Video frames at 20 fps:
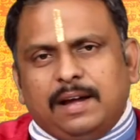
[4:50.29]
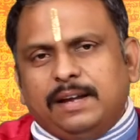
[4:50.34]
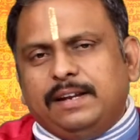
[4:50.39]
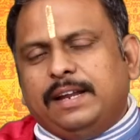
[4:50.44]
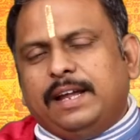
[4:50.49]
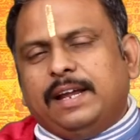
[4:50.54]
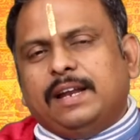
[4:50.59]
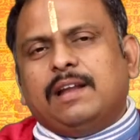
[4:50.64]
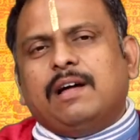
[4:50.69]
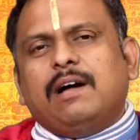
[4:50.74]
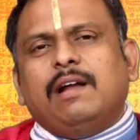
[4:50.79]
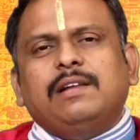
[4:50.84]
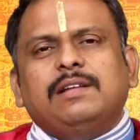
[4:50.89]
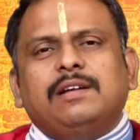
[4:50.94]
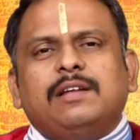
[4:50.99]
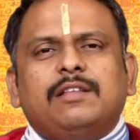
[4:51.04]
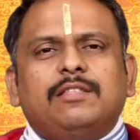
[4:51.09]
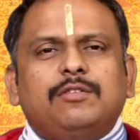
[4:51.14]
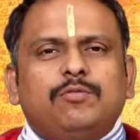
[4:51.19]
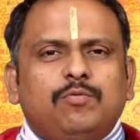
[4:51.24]
இன்றைய
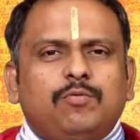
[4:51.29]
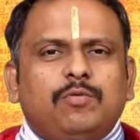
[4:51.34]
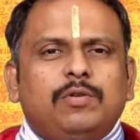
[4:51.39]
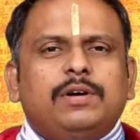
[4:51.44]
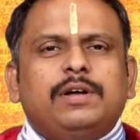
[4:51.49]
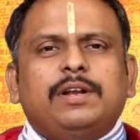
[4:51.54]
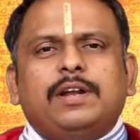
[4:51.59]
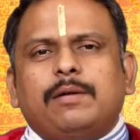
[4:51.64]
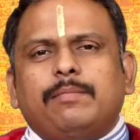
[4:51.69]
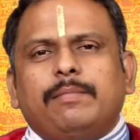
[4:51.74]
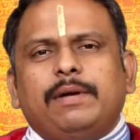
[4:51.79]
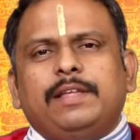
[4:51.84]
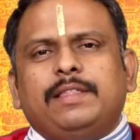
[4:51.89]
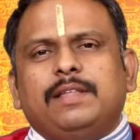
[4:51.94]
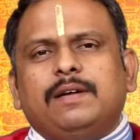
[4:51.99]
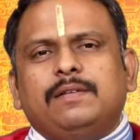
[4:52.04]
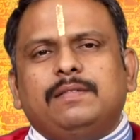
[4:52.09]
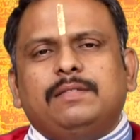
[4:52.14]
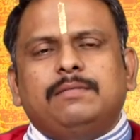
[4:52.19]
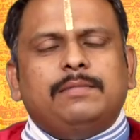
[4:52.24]
நாள்ங்கிறது உங்களுக்கு நன்மை
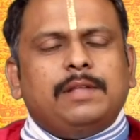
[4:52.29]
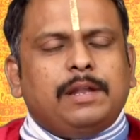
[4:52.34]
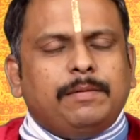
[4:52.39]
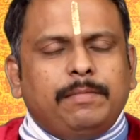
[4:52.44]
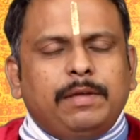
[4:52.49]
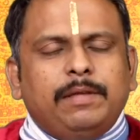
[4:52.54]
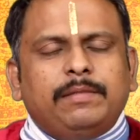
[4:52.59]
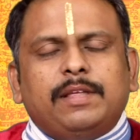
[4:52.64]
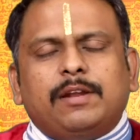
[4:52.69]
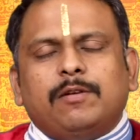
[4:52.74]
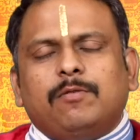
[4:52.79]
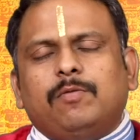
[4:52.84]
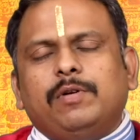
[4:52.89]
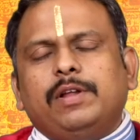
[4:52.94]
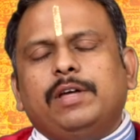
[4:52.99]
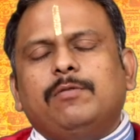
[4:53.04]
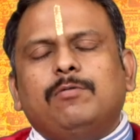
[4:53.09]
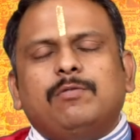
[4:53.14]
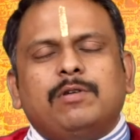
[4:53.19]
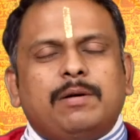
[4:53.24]
தகு நன்மை
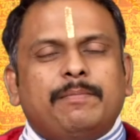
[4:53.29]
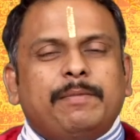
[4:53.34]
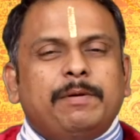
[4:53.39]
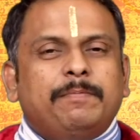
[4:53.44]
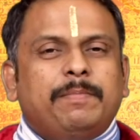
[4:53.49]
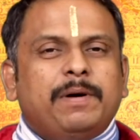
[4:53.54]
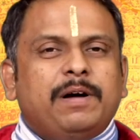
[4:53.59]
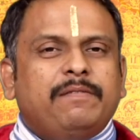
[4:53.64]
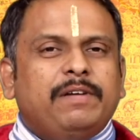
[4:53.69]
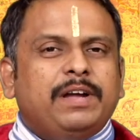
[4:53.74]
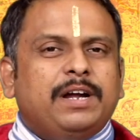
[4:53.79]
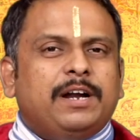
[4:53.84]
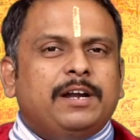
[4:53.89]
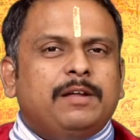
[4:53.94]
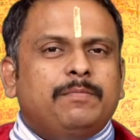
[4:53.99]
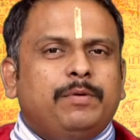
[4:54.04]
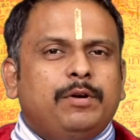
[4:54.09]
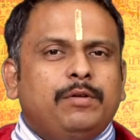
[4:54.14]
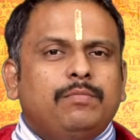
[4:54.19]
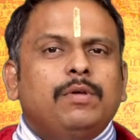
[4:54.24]
தரக்கூடிய ஒரு அமைப்பாகவே
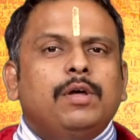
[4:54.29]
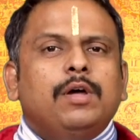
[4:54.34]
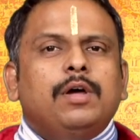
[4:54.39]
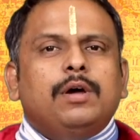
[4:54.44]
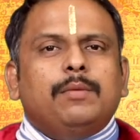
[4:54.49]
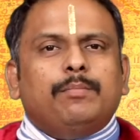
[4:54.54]
காணப்படும்